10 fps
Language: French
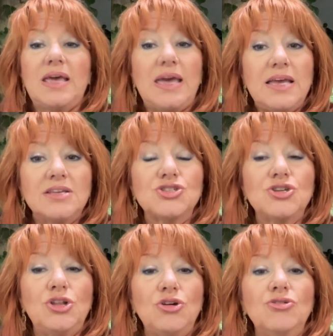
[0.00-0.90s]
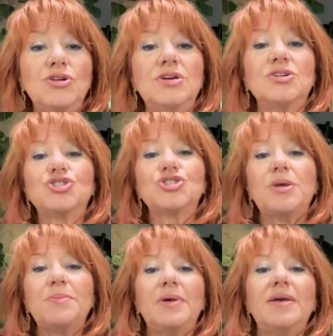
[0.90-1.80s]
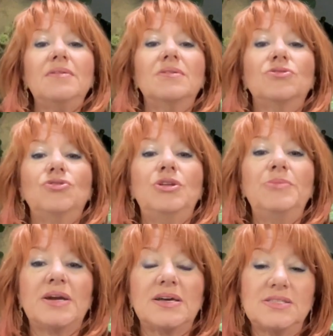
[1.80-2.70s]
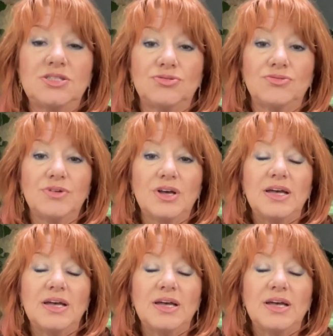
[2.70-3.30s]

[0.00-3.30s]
est ce long chemin de libération,